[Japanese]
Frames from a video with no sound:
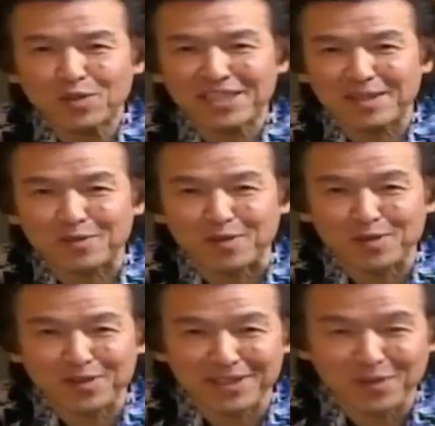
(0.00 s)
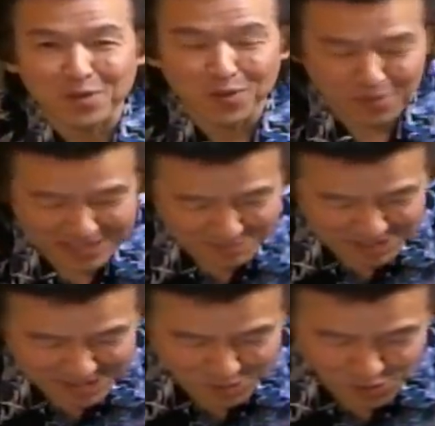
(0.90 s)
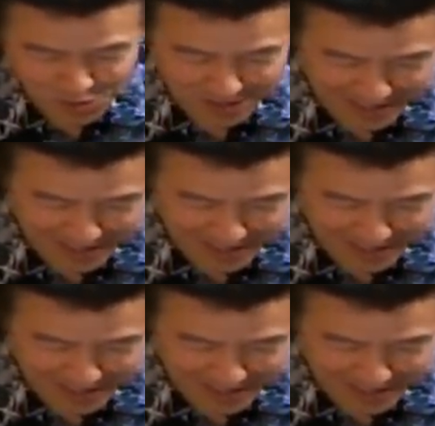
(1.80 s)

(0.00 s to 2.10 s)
しているっていうベンジャミンさん途中か